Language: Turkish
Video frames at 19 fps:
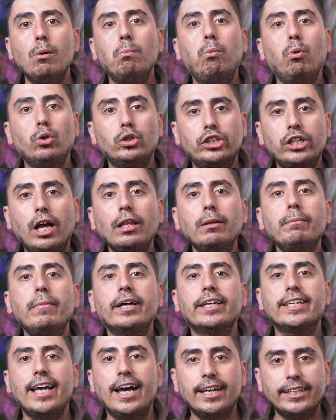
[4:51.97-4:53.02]

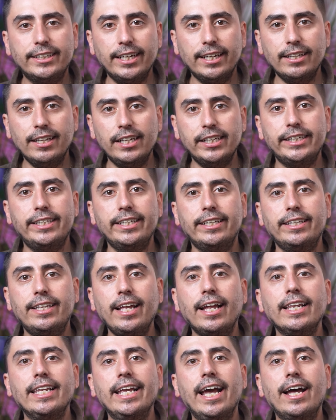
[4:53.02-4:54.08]
Boşanma
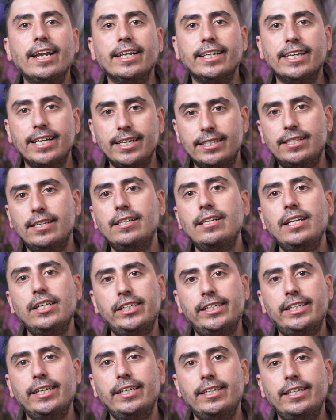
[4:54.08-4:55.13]
gerçekleştikten yani
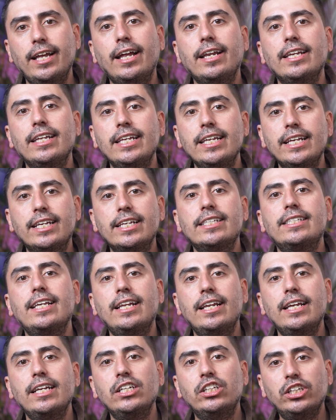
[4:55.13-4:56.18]
kesinleştikten 2
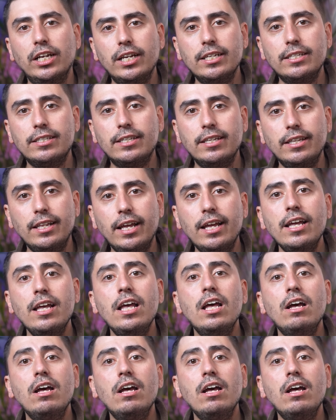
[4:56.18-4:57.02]
sene içerisinde